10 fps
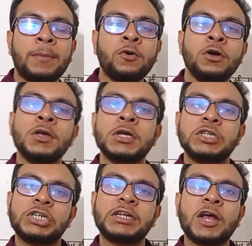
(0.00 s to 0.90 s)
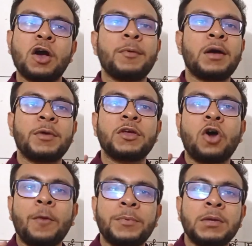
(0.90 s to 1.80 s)
আমরা পাবো সেটাই হবে আমাদের
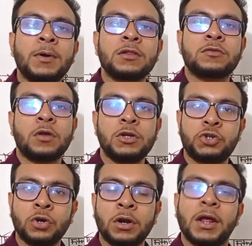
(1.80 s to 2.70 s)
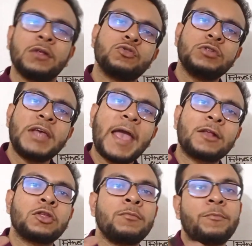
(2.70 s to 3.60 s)
অপটিমাল সলিউশন যদি
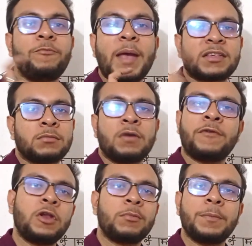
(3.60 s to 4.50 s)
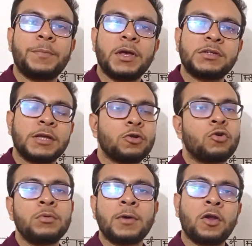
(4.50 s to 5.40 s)
একদম ম্যাক্সিমাম ভ্যালু আমরা পেয়ে যাই তো
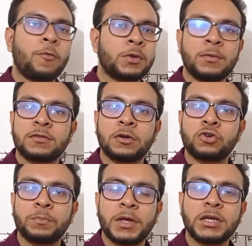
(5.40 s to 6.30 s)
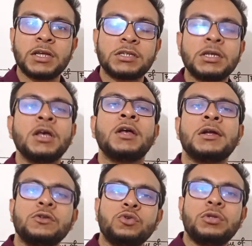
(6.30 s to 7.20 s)
খুবই ভালো অপটিমাল সলিউশন পেয়ে গিয়েছি
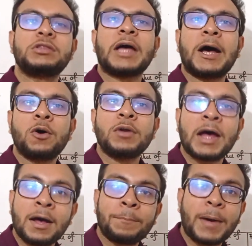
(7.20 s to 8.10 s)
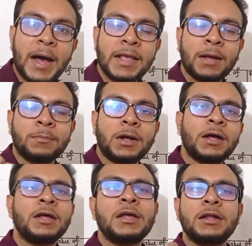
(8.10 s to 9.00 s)
যদি তাও না পাই আমরা
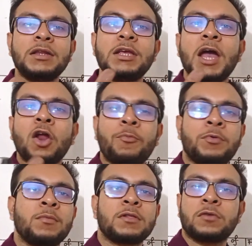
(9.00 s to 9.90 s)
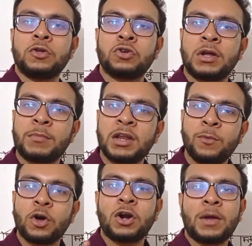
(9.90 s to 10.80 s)
নিয়ার অপটিমাল সলিউশন আমরা
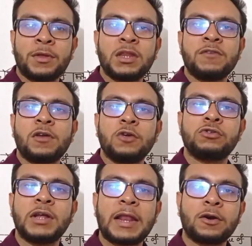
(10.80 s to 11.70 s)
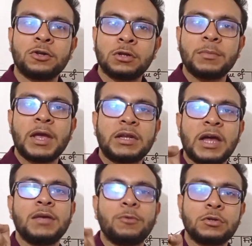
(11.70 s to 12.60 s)
নেব কারণ আমাদের ইভ্যালুয়েশনের অ্যালগোরিদম
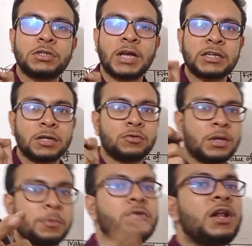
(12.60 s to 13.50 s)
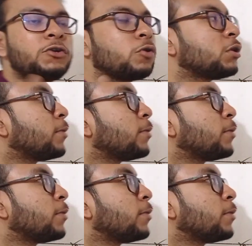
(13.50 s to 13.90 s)
এটাই বলছে আশা করছি আপনি রিলেট